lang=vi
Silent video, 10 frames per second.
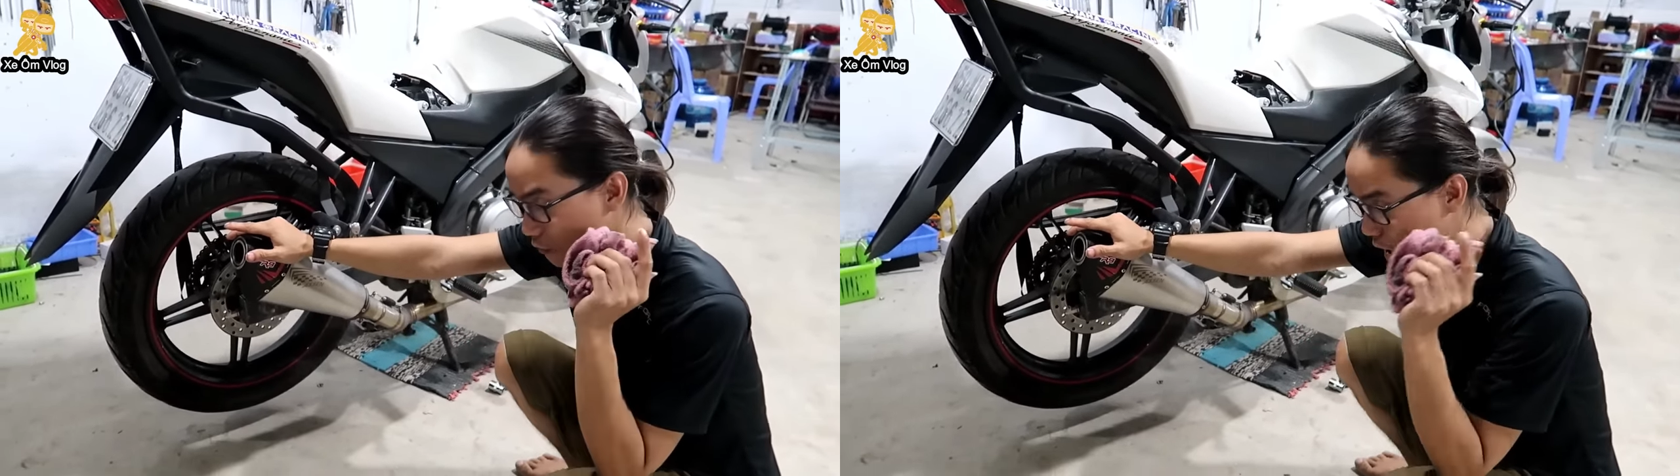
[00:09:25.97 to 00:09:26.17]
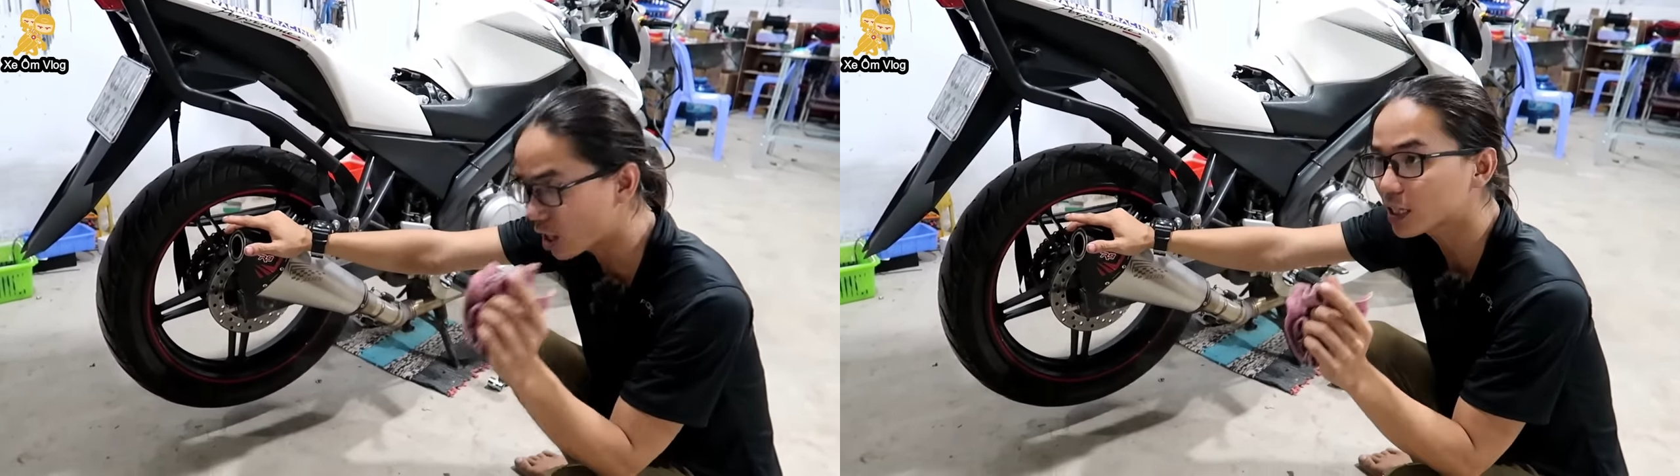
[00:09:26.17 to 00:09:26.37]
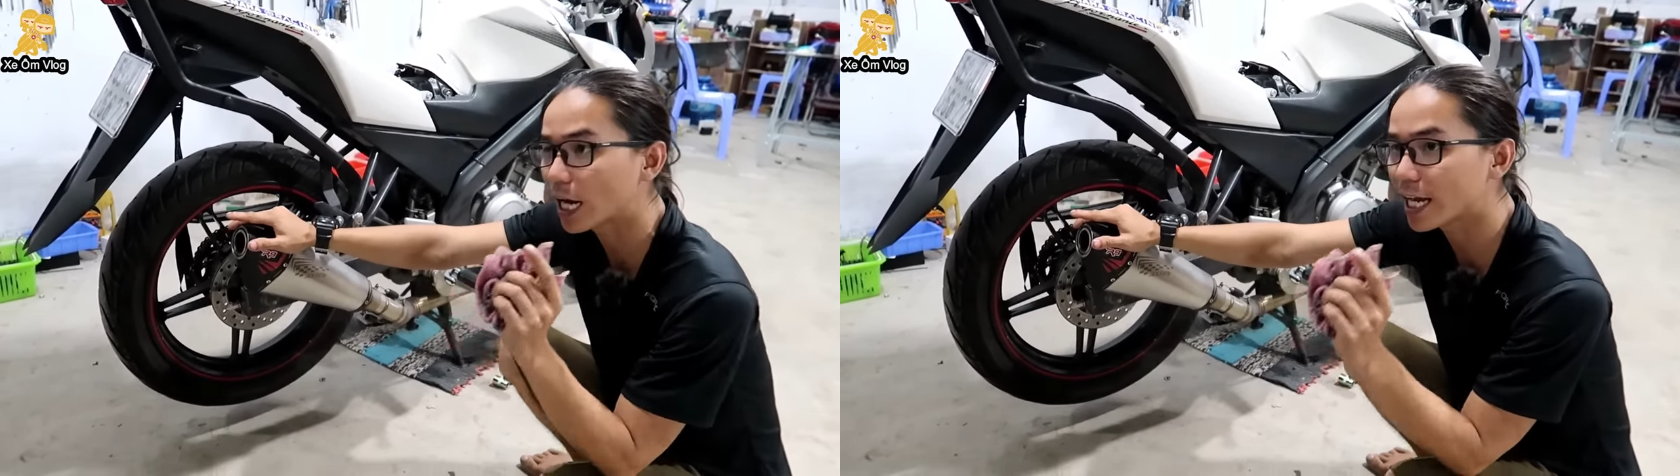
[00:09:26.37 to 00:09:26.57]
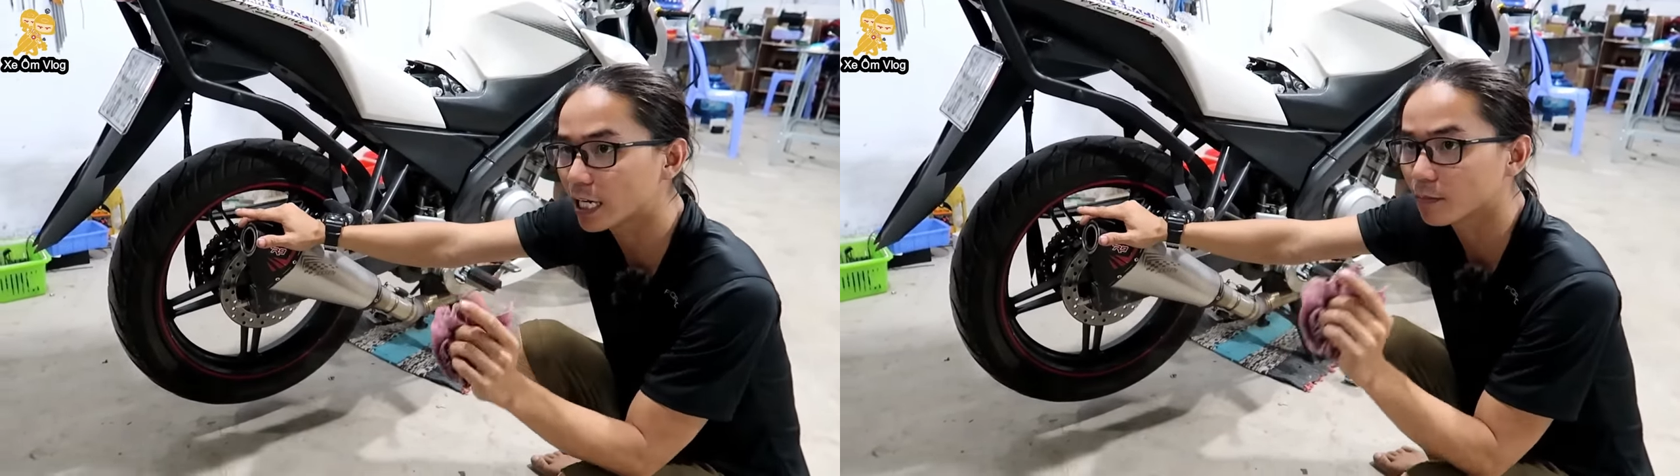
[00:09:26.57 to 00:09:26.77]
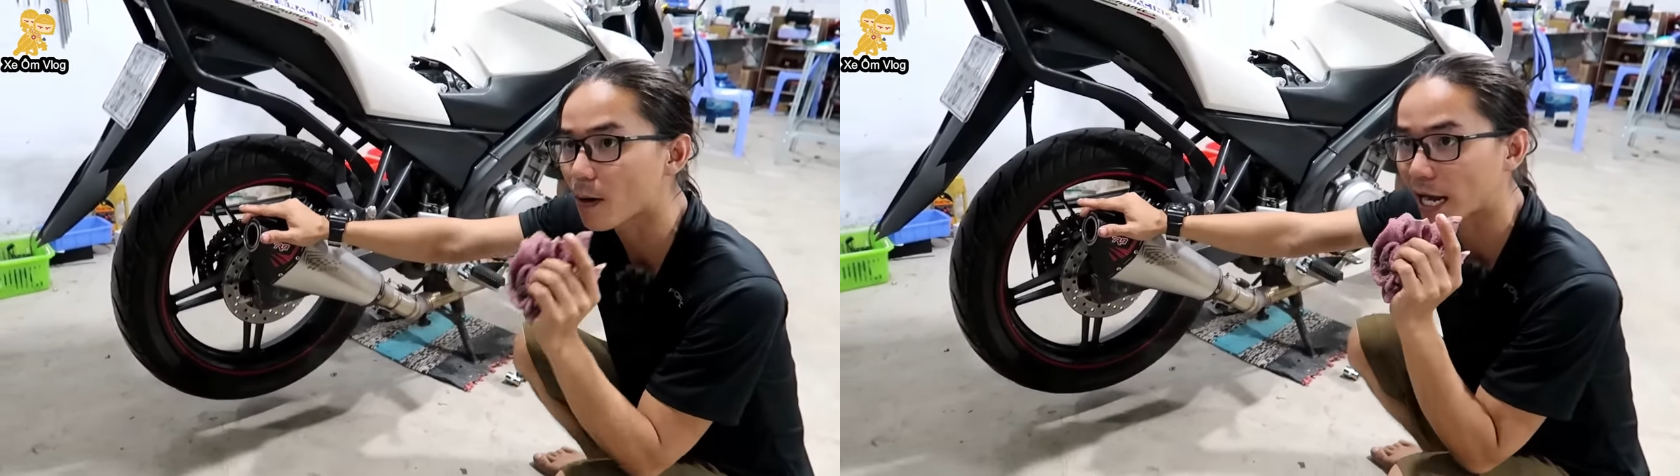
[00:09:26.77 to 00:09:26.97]
vẫn có thể đi
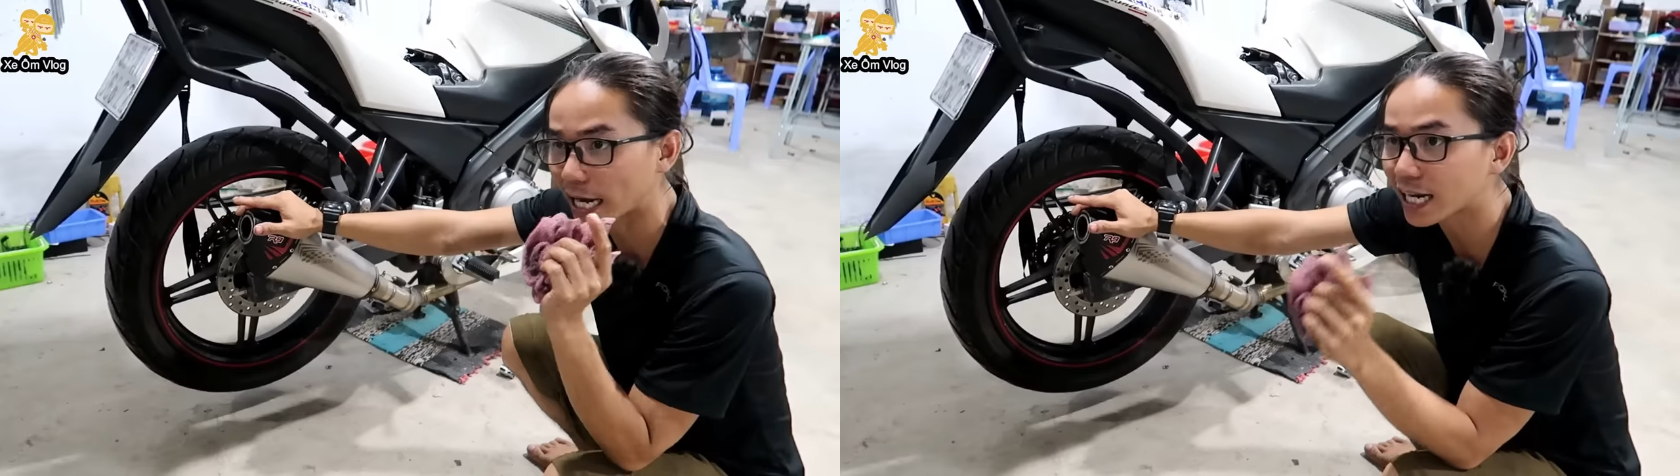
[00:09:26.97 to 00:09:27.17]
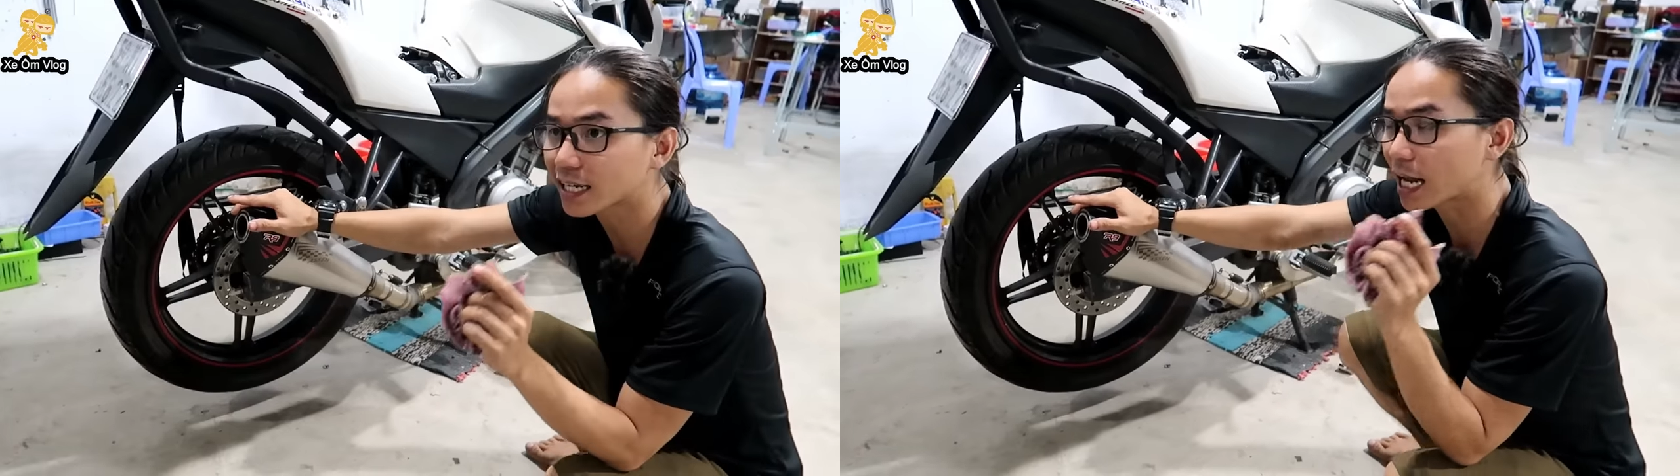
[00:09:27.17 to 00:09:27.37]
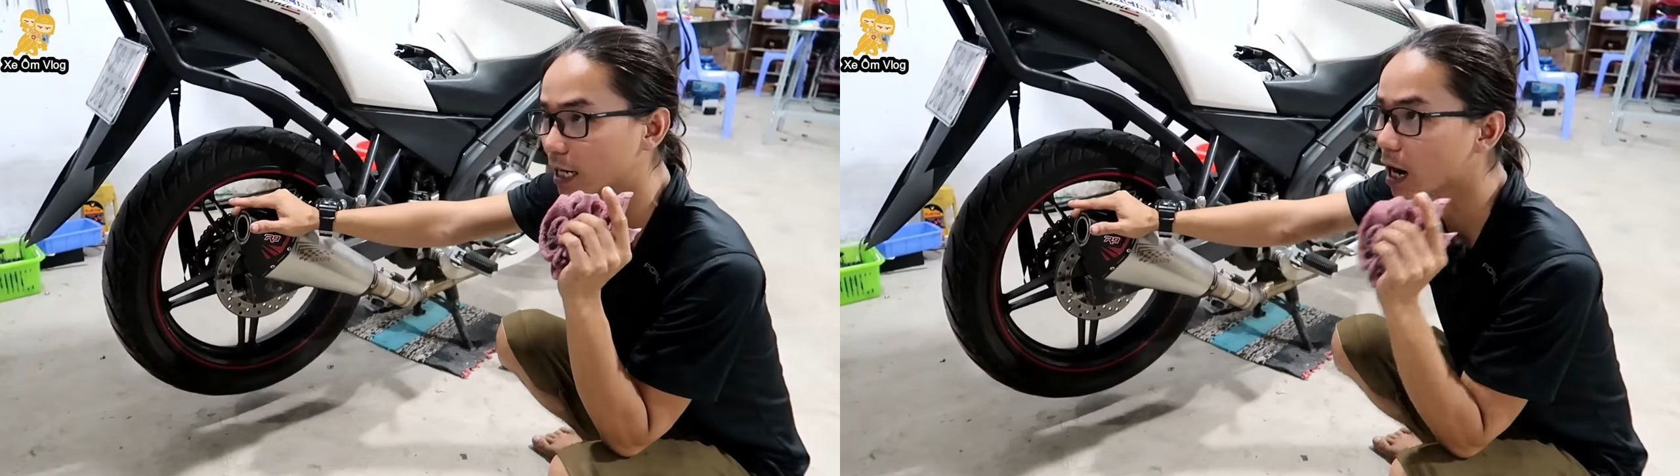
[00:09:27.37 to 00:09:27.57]
được bằng cách là